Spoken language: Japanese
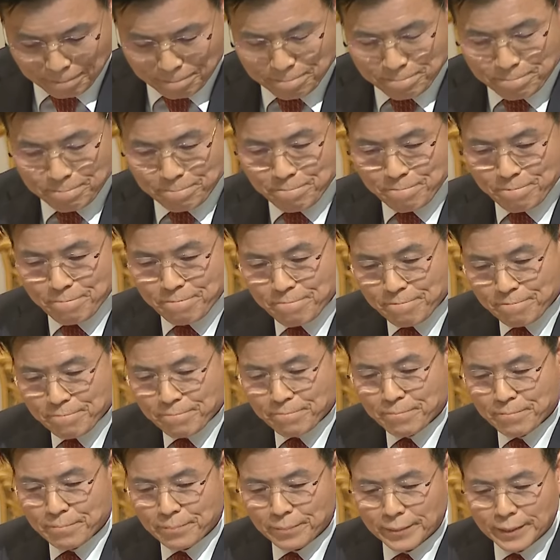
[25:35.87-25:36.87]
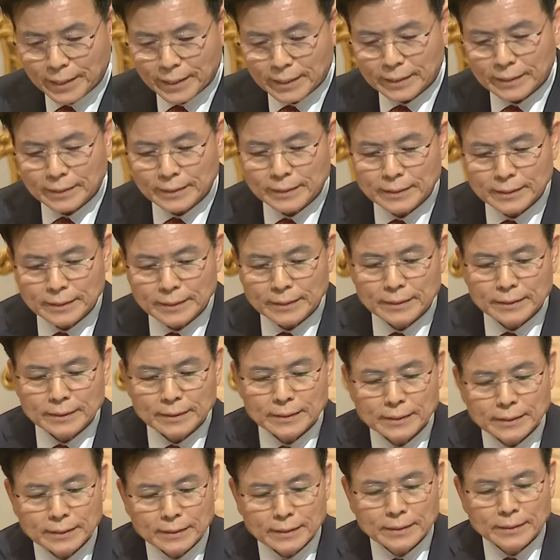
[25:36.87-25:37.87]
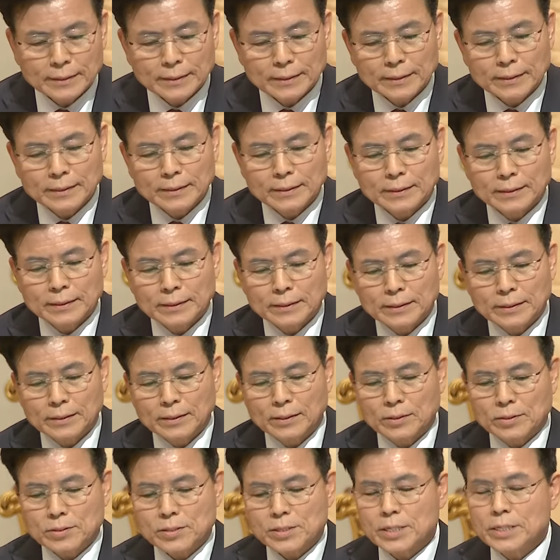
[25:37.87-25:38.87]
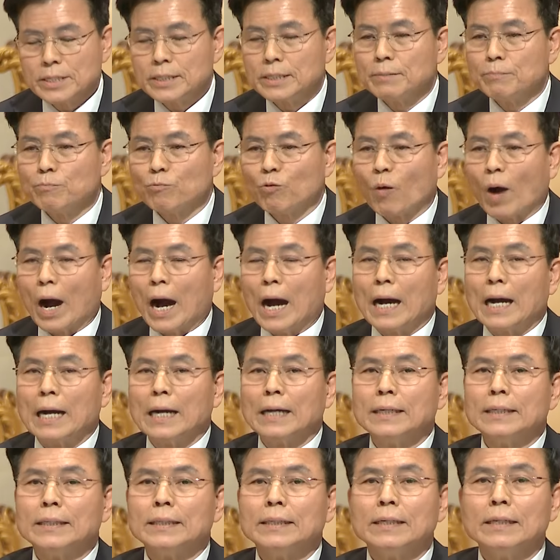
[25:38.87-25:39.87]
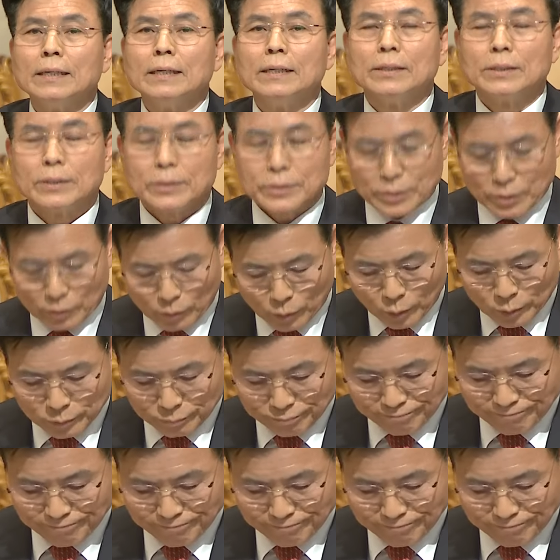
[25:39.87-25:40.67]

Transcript: 多くの時間が過ぎてから知るようになったという告白をされ